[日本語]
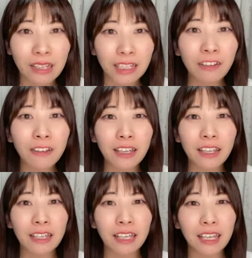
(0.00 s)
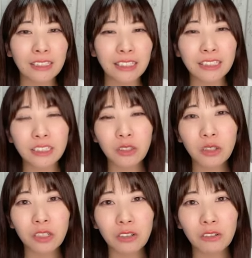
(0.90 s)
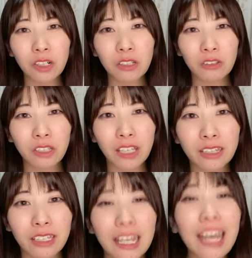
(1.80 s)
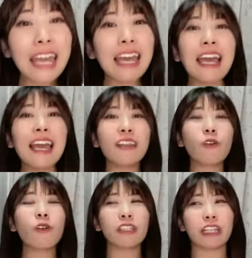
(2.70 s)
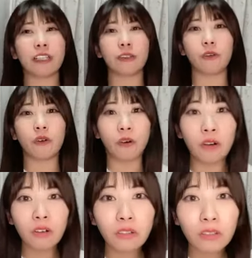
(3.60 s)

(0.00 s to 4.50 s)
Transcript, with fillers: カフェ併設のニコ県内えー、どこにやんの